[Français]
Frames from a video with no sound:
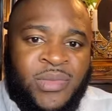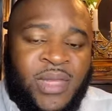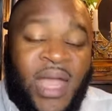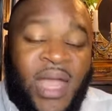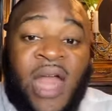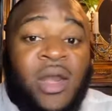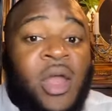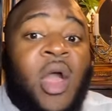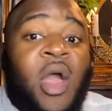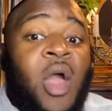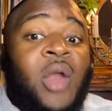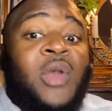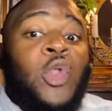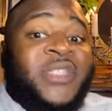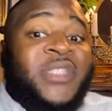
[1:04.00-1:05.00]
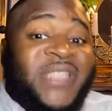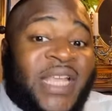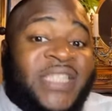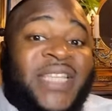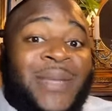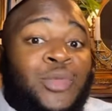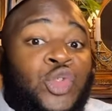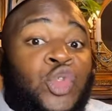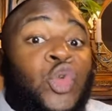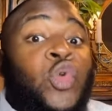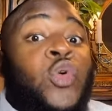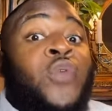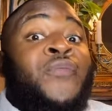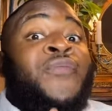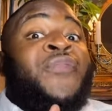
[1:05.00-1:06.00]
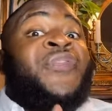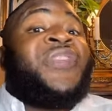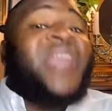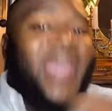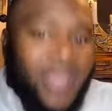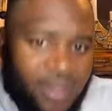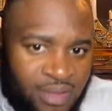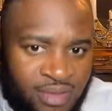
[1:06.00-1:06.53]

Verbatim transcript: Alors, le septième jour vient